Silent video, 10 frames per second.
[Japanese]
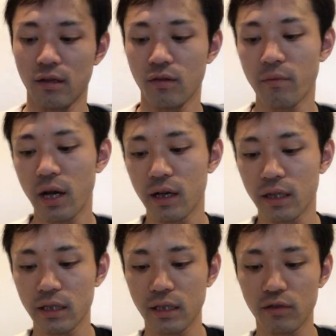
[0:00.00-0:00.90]
これ
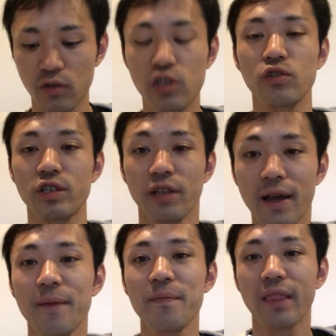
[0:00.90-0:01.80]
マーケティングの一種です
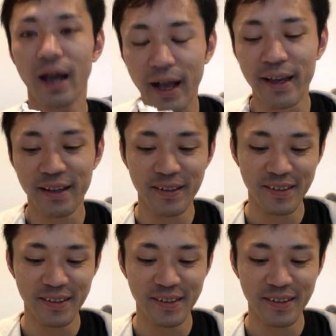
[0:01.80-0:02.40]
ね。はい。